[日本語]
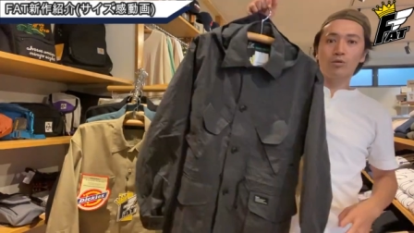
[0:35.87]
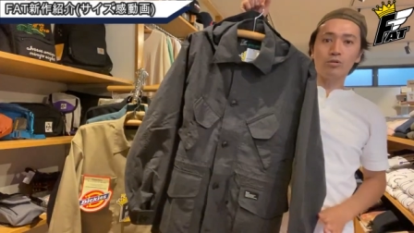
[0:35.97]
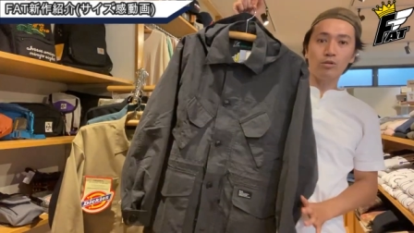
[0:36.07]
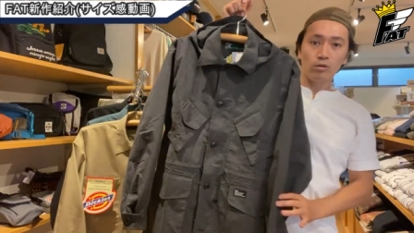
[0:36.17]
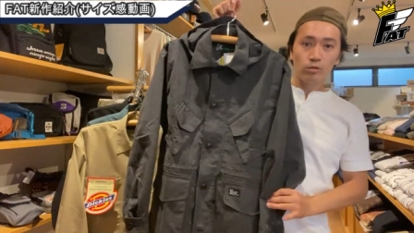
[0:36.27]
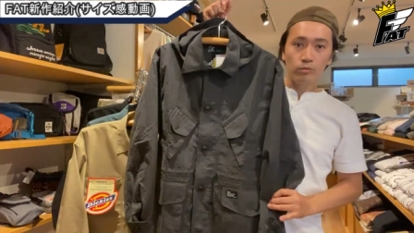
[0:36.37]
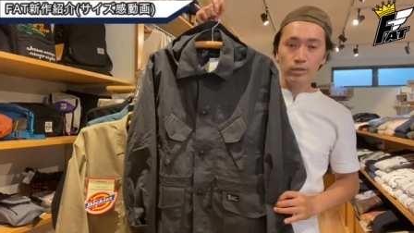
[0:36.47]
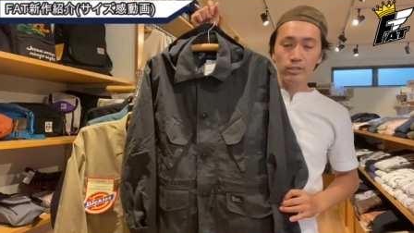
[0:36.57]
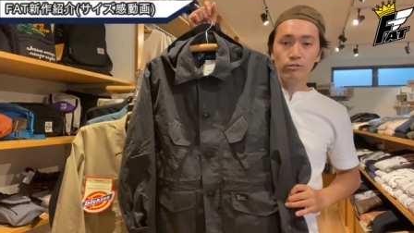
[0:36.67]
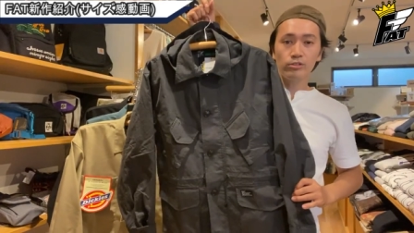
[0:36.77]
この
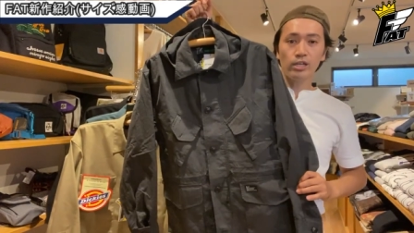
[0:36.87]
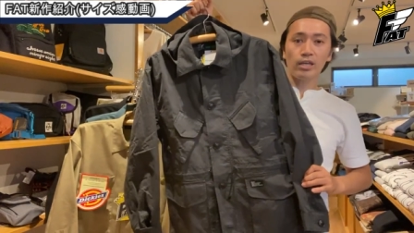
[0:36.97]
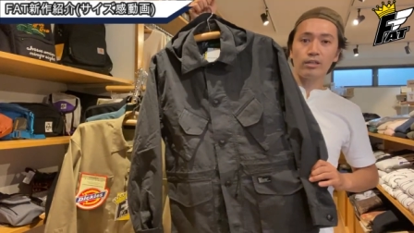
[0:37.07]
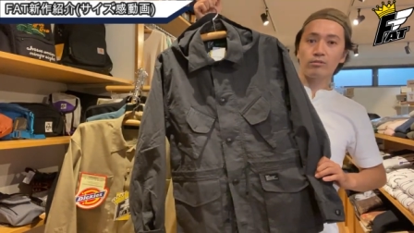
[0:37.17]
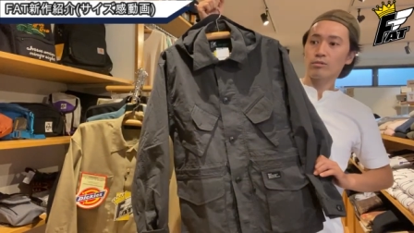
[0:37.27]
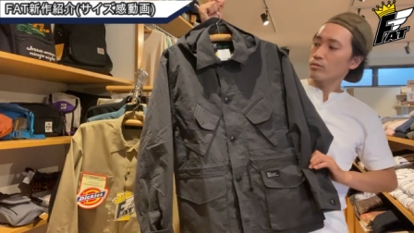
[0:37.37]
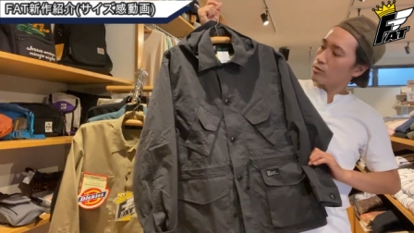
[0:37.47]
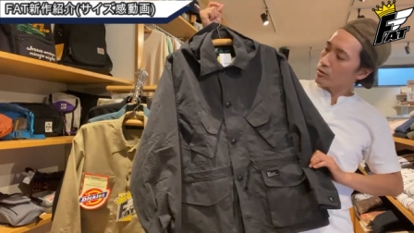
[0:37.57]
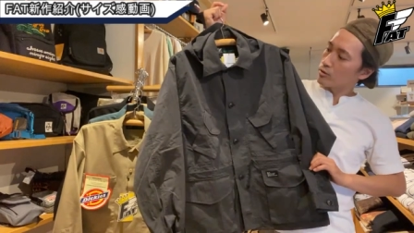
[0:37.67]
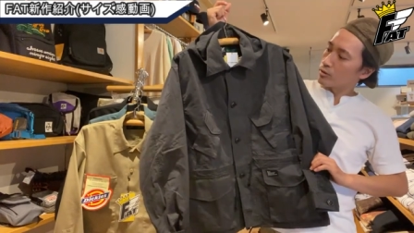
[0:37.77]
フィールドジャケット
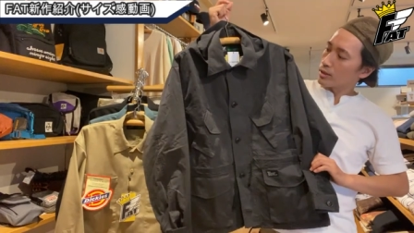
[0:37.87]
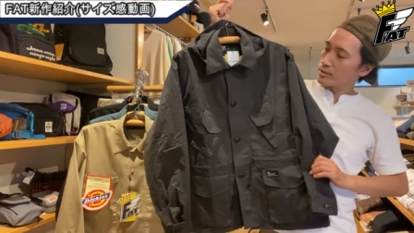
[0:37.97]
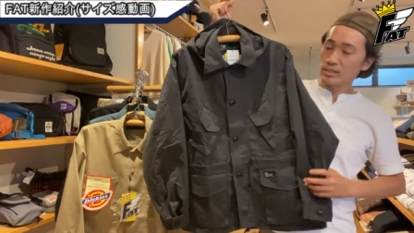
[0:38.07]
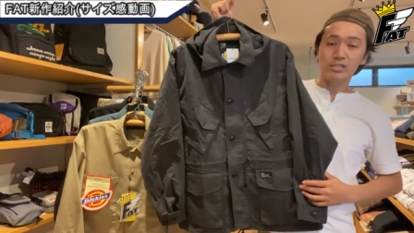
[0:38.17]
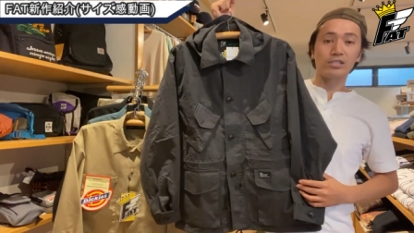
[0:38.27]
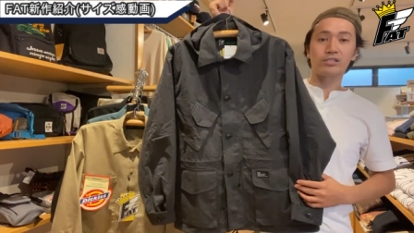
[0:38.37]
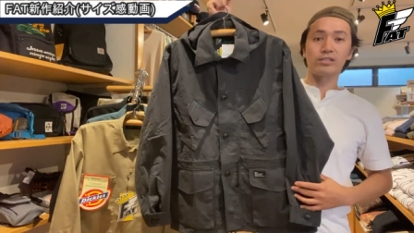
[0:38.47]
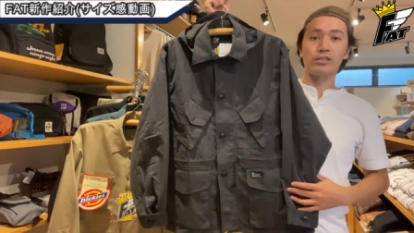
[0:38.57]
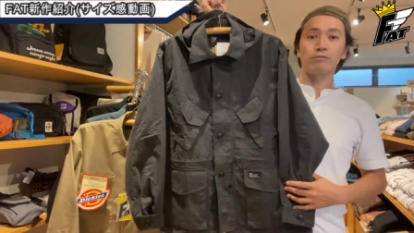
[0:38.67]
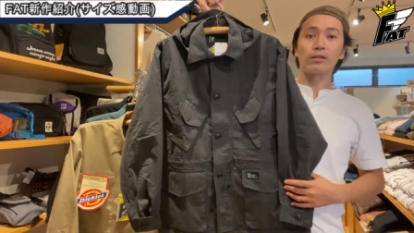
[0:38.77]
のえ
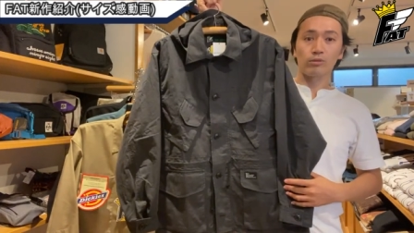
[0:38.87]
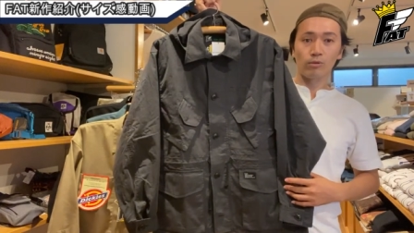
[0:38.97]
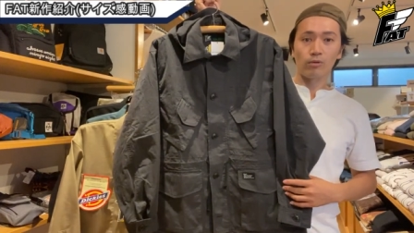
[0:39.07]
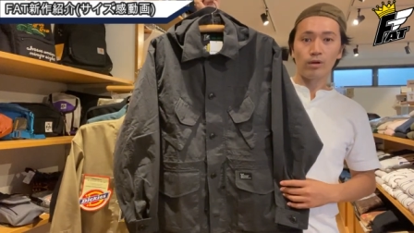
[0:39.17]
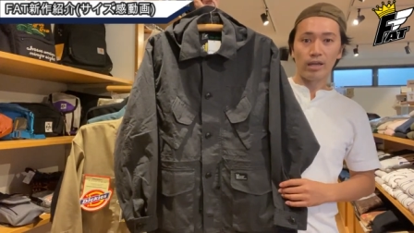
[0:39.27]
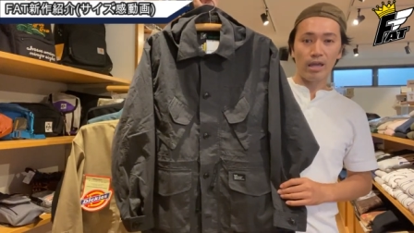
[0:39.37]
ティッチスキニーファット、